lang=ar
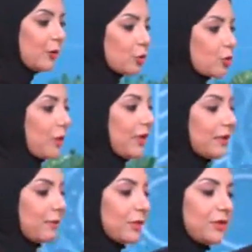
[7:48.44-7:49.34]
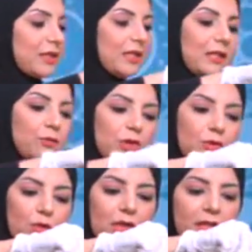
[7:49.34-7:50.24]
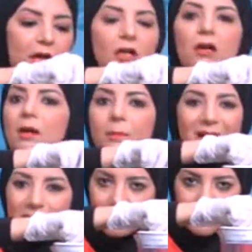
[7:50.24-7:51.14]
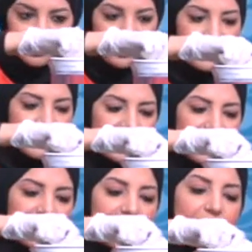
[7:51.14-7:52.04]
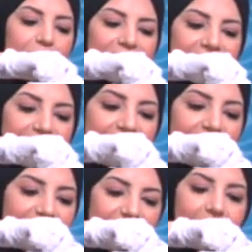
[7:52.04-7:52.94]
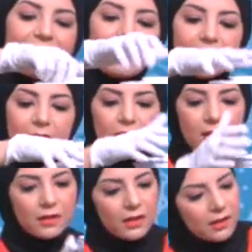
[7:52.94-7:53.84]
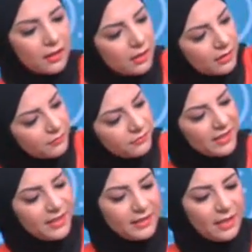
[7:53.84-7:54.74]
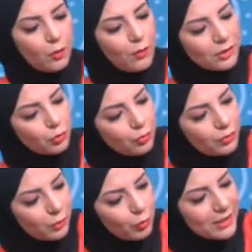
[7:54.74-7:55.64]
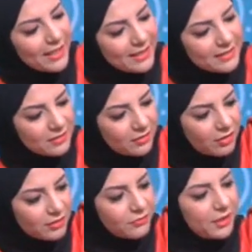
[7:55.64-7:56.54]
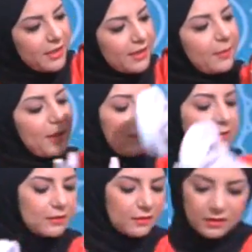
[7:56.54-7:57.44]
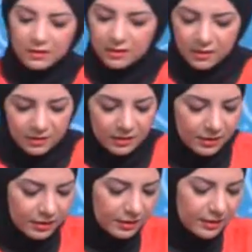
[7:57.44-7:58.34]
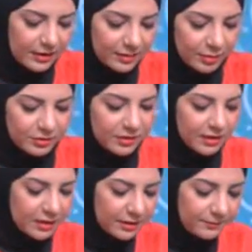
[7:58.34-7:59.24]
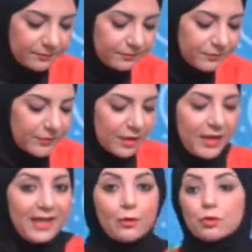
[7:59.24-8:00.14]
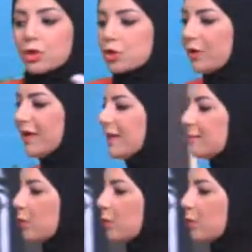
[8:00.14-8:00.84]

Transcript: هاخد شويه البطيخ الحلوين دول احنا هنجرب بقى مع بعض احنا كده ايه بنرتجل تماما آه فاحنا هو انتوا كل الاجهزه النهارده فيها ايه يا جماعه آه البطيخ هاخد الشويه اللي